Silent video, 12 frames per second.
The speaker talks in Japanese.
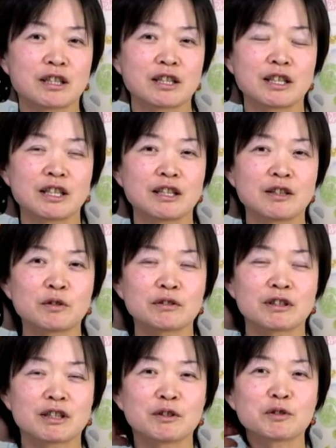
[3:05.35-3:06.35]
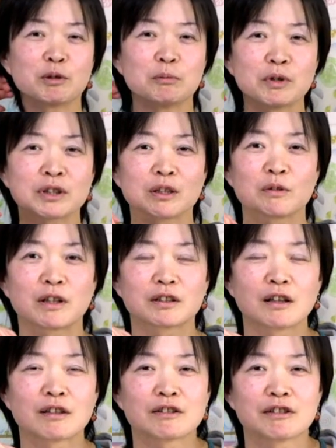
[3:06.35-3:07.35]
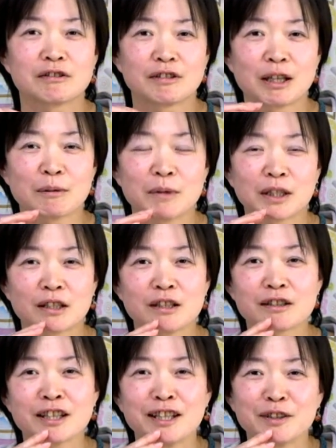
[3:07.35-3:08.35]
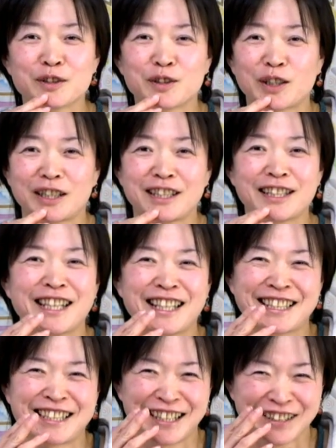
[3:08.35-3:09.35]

着る着ると思ったのかなっていうねまたね記憶とか出てきた